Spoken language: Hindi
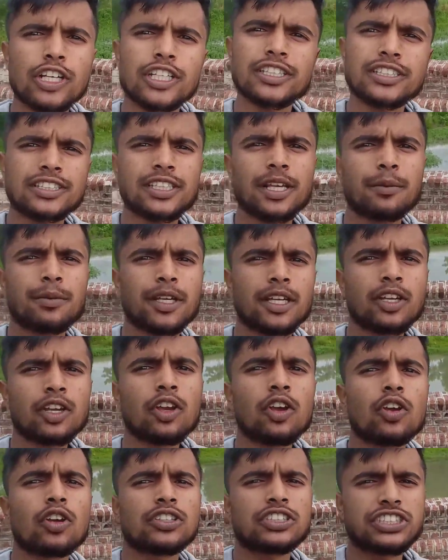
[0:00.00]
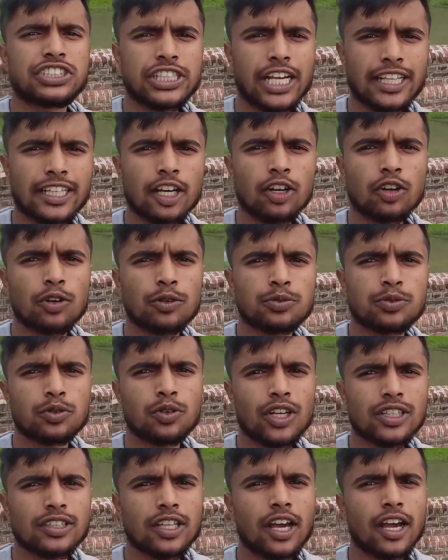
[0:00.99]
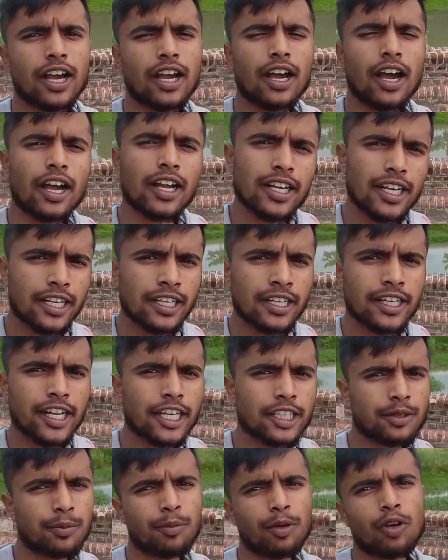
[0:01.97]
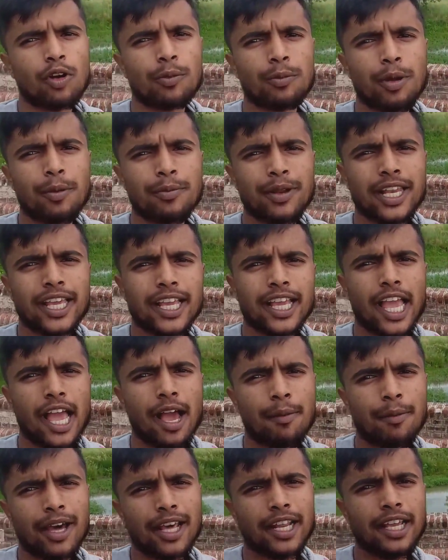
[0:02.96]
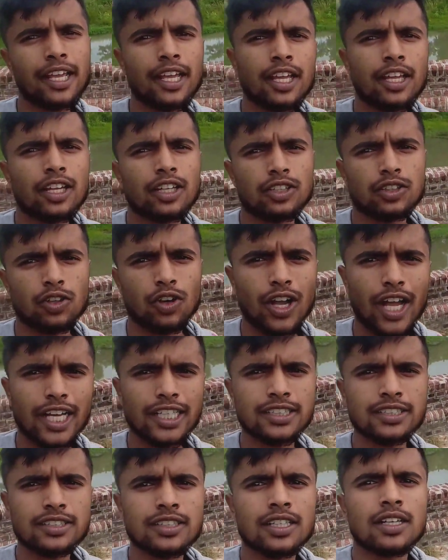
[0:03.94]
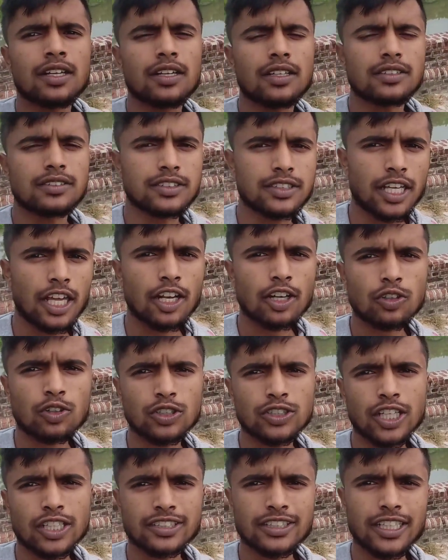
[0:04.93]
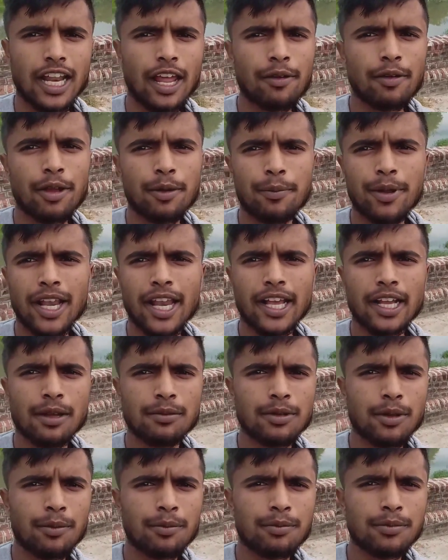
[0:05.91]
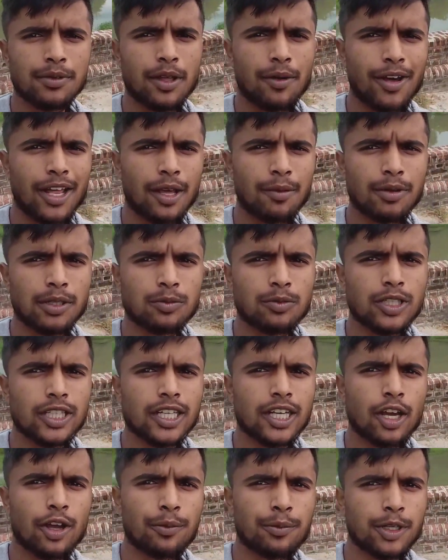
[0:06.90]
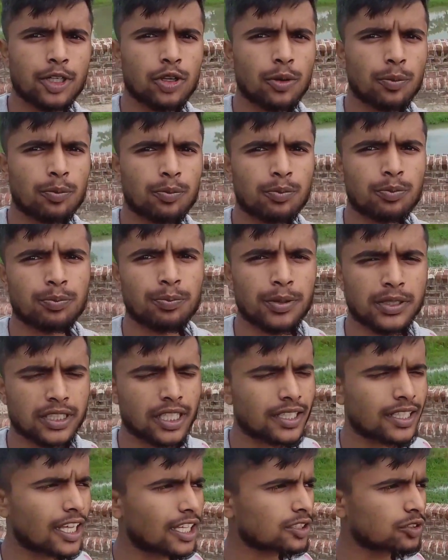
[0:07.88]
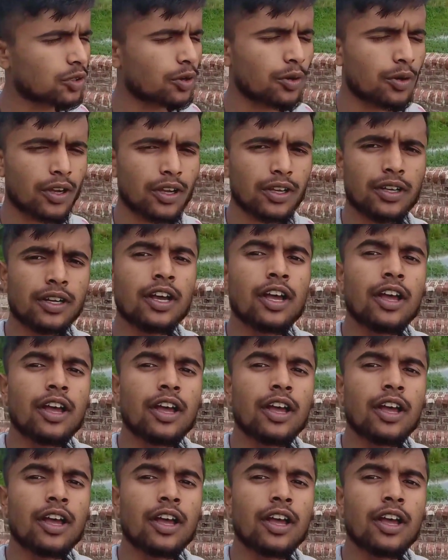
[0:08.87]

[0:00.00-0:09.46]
और इससे भी ज़्यादा खूबसूरत अगले नेक्स्ट ब्लॉग में गए हमारे तो गाइस चैनल को सब्सक्राइब एंड बेल आइकन दबाना मत भूलिएगा और वीडियो पसंद आए तो